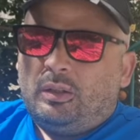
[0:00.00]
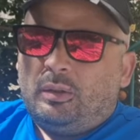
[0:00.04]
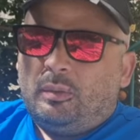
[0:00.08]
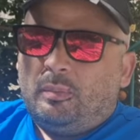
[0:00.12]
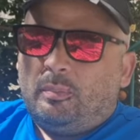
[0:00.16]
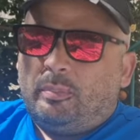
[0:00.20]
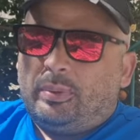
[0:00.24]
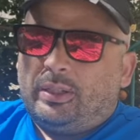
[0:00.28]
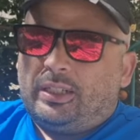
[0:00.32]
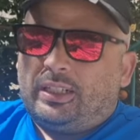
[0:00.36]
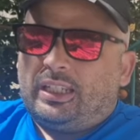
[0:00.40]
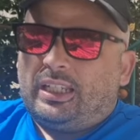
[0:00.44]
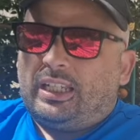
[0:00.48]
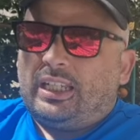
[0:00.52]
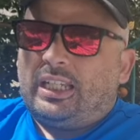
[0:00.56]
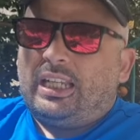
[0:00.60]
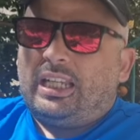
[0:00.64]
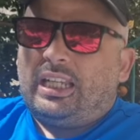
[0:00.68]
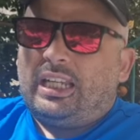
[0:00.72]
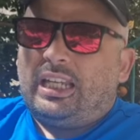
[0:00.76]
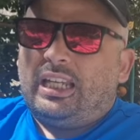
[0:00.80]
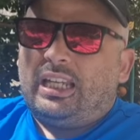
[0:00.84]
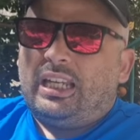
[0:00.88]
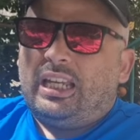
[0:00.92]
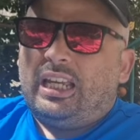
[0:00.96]

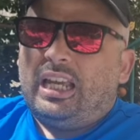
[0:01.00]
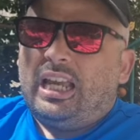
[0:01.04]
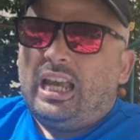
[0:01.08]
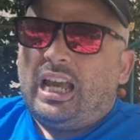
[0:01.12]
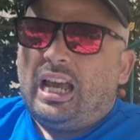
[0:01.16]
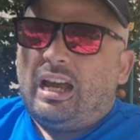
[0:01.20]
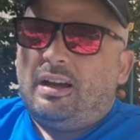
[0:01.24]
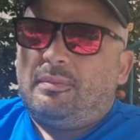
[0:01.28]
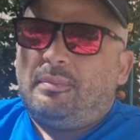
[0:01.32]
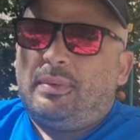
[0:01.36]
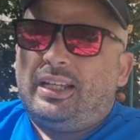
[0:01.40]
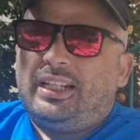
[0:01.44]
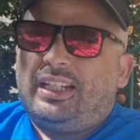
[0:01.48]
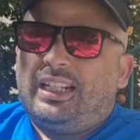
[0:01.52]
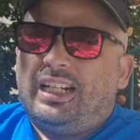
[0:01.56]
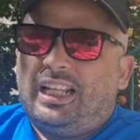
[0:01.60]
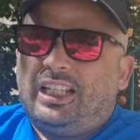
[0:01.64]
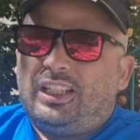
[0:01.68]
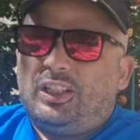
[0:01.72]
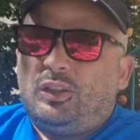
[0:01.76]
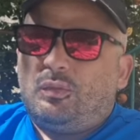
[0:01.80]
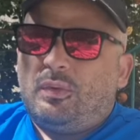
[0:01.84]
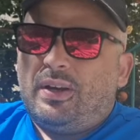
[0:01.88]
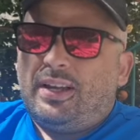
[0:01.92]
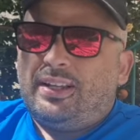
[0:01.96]
perché Amare la
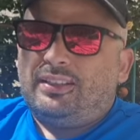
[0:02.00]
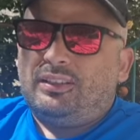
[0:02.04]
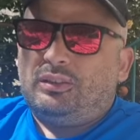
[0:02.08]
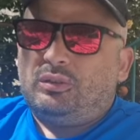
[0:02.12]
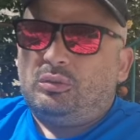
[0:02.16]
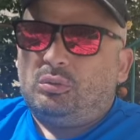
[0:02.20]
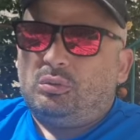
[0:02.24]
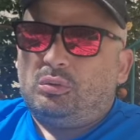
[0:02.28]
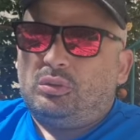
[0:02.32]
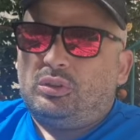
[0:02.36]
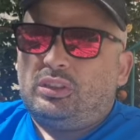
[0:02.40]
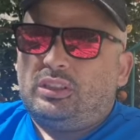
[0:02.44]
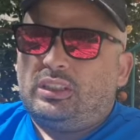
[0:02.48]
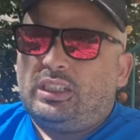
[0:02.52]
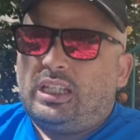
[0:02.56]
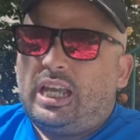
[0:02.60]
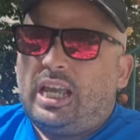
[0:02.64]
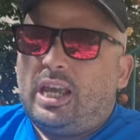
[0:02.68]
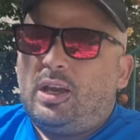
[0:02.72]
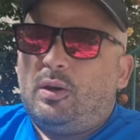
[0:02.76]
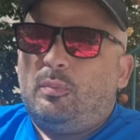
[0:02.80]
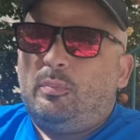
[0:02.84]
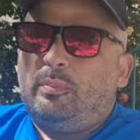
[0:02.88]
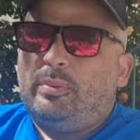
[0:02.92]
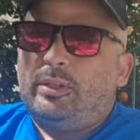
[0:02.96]
Juventus è
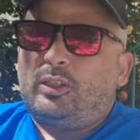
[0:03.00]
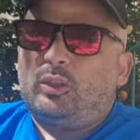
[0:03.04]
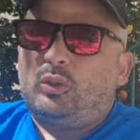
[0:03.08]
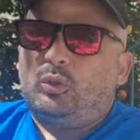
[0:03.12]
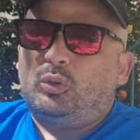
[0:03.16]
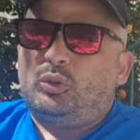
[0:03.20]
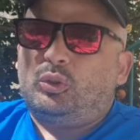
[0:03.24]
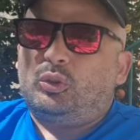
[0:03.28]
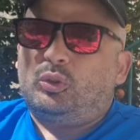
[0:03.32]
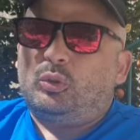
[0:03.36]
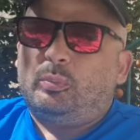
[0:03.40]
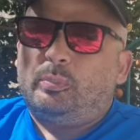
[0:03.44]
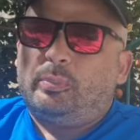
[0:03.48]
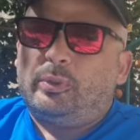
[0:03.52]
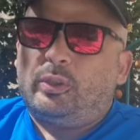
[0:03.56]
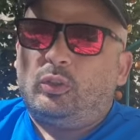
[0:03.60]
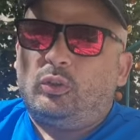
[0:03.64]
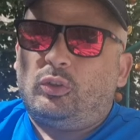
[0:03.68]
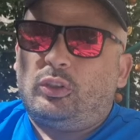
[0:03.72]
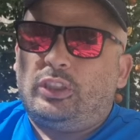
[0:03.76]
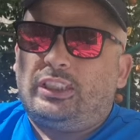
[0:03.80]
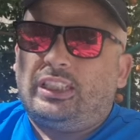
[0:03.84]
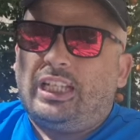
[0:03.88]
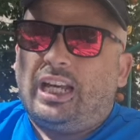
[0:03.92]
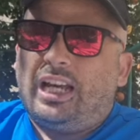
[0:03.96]
un percorso
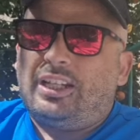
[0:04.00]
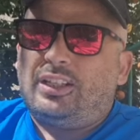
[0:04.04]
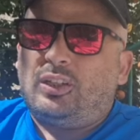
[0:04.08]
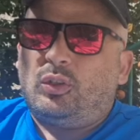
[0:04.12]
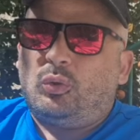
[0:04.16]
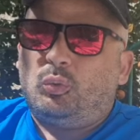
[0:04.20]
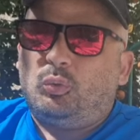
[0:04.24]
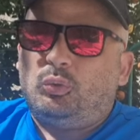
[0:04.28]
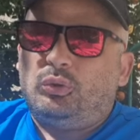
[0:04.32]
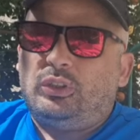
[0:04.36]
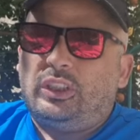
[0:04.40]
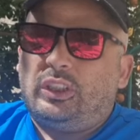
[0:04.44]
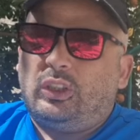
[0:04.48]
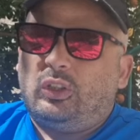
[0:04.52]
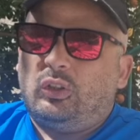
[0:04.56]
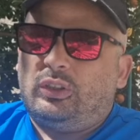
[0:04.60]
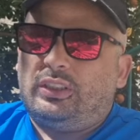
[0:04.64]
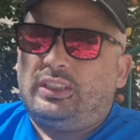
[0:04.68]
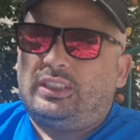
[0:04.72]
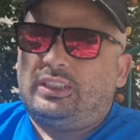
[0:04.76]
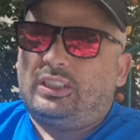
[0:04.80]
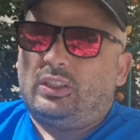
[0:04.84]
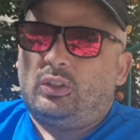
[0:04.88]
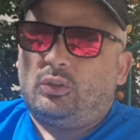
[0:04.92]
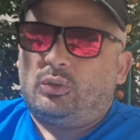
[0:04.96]
prioritario, unico e
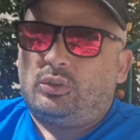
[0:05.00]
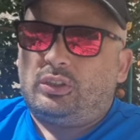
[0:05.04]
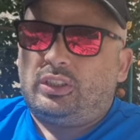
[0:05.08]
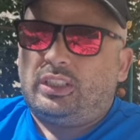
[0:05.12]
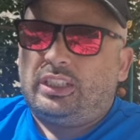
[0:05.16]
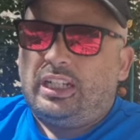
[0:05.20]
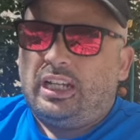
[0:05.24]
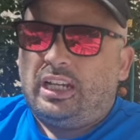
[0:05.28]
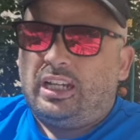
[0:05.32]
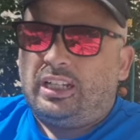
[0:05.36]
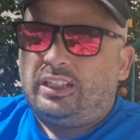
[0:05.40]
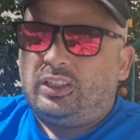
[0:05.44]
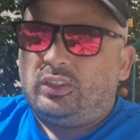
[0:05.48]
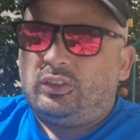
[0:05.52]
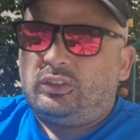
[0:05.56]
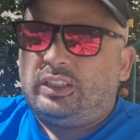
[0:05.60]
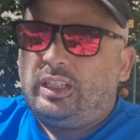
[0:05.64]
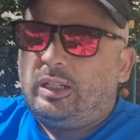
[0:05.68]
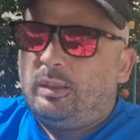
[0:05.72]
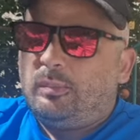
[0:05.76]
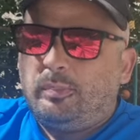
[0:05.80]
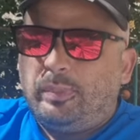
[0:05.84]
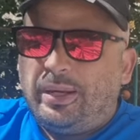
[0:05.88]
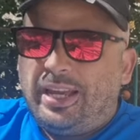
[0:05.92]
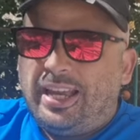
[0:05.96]
straordinario,
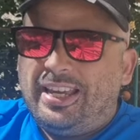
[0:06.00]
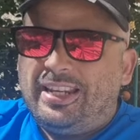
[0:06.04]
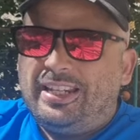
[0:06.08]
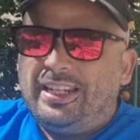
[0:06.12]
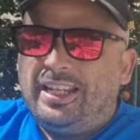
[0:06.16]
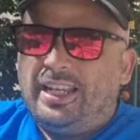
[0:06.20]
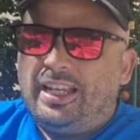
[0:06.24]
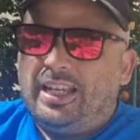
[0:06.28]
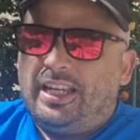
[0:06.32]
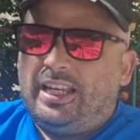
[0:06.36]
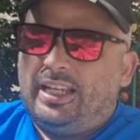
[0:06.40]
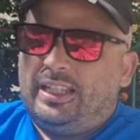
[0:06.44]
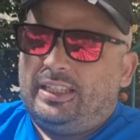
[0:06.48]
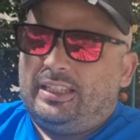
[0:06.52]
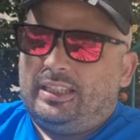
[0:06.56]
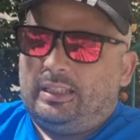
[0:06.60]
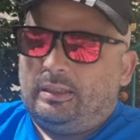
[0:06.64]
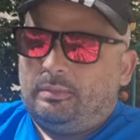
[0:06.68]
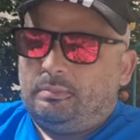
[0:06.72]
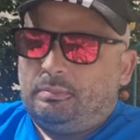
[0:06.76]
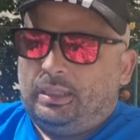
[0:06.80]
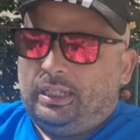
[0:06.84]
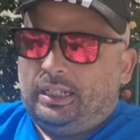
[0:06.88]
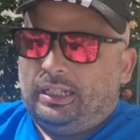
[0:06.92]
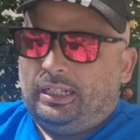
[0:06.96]
nel bene e nel
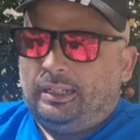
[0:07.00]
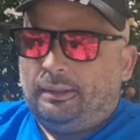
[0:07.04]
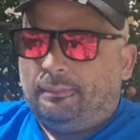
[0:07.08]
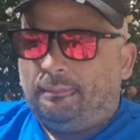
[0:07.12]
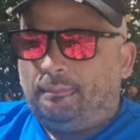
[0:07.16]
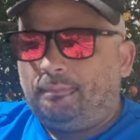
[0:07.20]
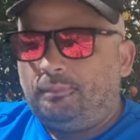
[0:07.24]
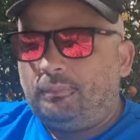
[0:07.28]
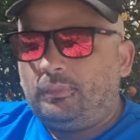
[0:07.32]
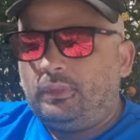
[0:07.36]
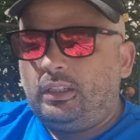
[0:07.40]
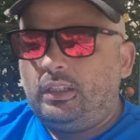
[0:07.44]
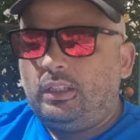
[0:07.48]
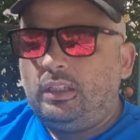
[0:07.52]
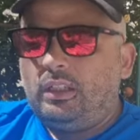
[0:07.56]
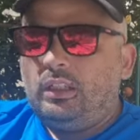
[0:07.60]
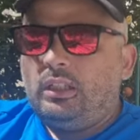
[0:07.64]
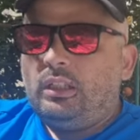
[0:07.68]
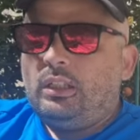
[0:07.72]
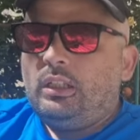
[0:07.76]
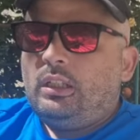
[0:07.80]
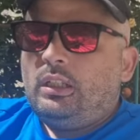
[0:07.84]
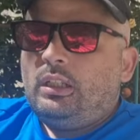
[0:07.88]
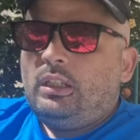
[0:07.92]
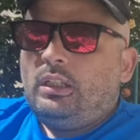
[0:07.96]
male.
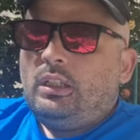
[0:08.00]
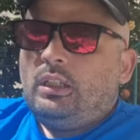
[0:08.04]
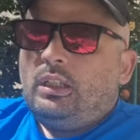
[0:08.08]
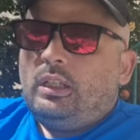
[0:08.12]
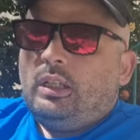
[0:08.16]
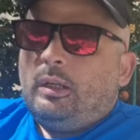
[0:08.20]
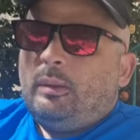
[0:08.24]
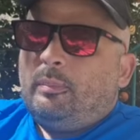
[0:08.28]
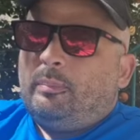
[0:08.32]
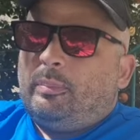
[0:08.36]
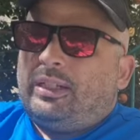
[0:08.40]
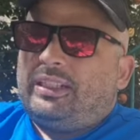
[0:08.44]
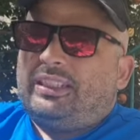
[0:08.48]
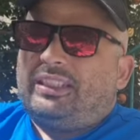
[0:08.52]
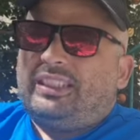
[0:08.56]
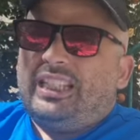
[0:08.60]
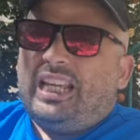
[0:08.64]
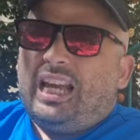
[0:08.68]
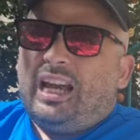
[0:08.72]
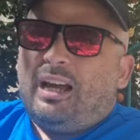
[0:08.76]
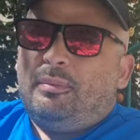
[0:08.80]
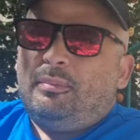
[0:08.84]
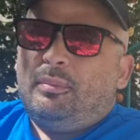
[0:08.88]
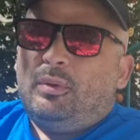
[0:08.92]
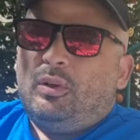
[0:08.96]

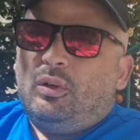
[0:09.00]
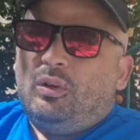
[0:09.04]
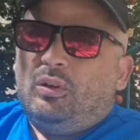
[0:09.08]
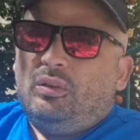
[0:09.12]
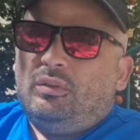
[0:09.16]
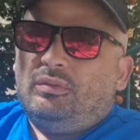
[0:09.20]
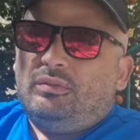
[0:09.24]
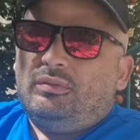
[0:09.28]
Partiamo